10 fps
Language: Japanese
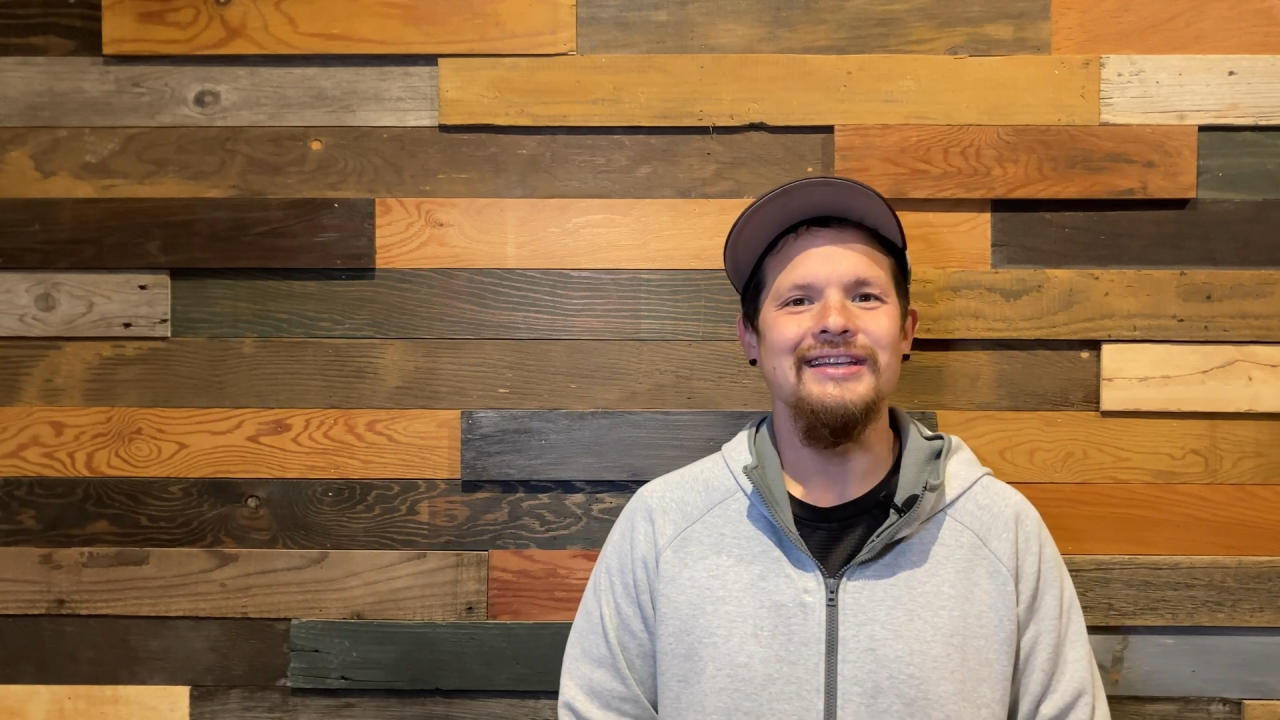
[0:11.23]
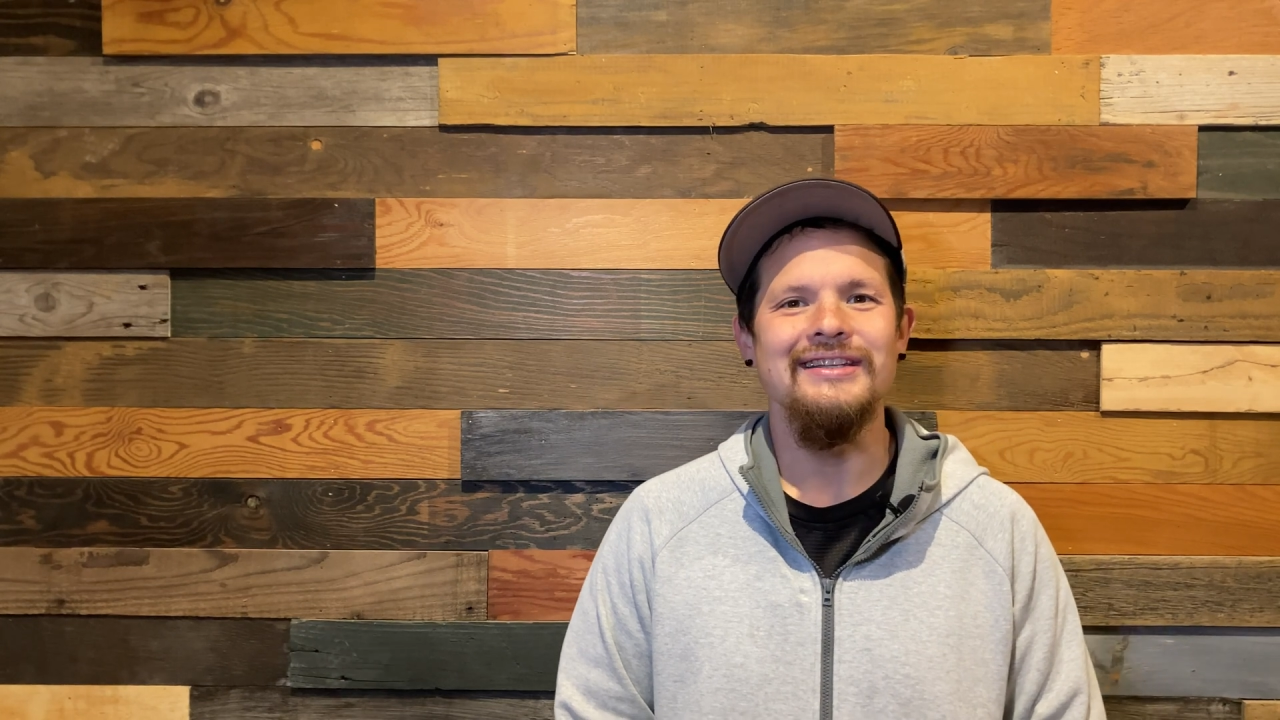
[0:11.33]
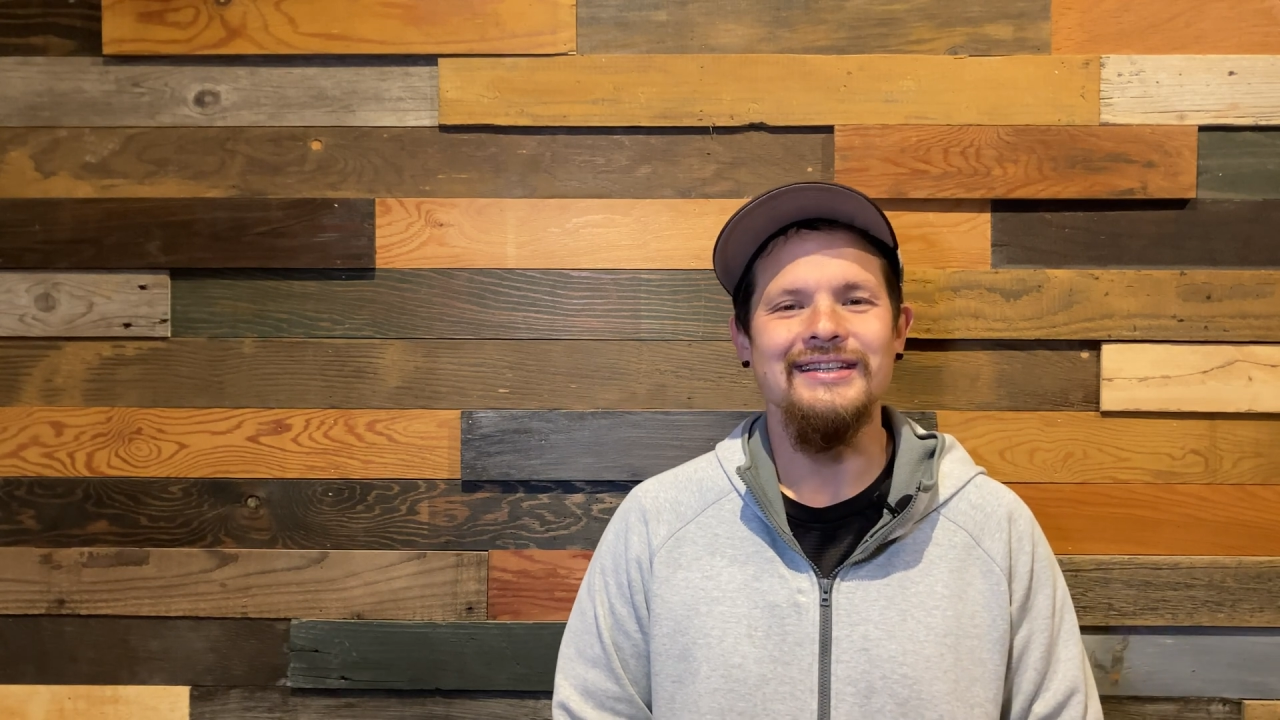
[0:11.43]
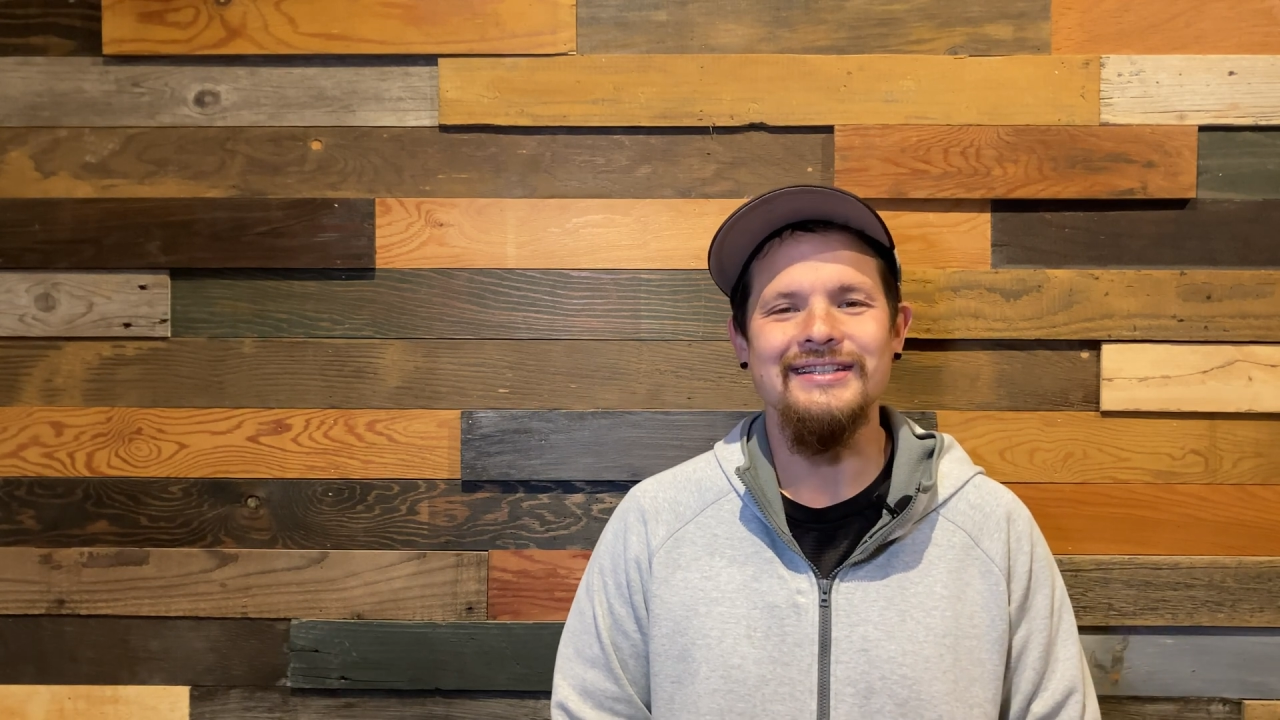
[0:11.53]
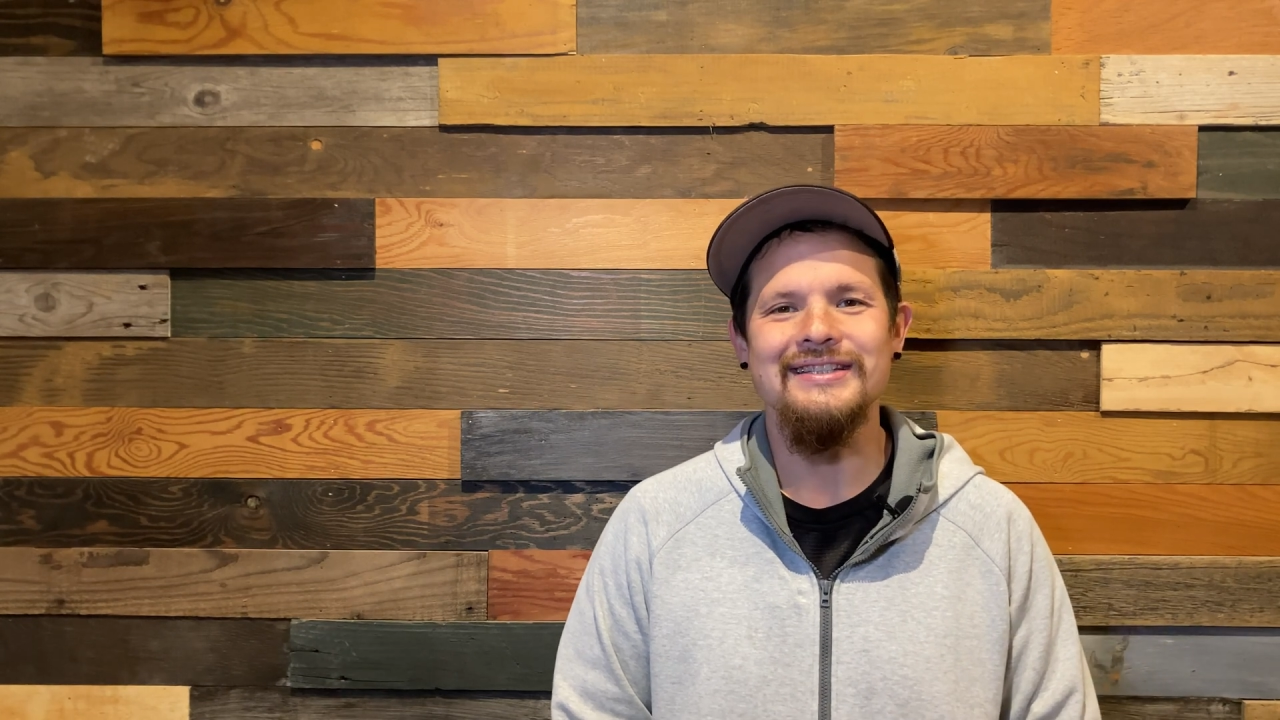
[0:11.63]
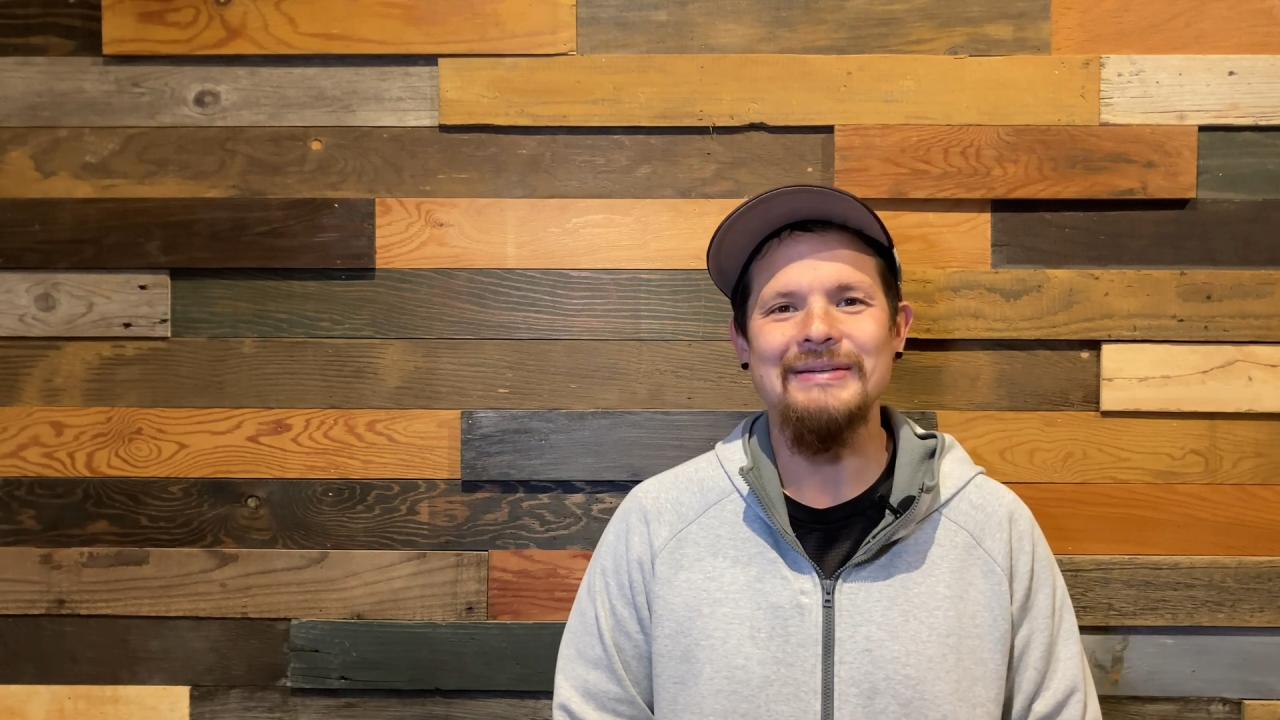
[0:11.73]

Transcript: イエス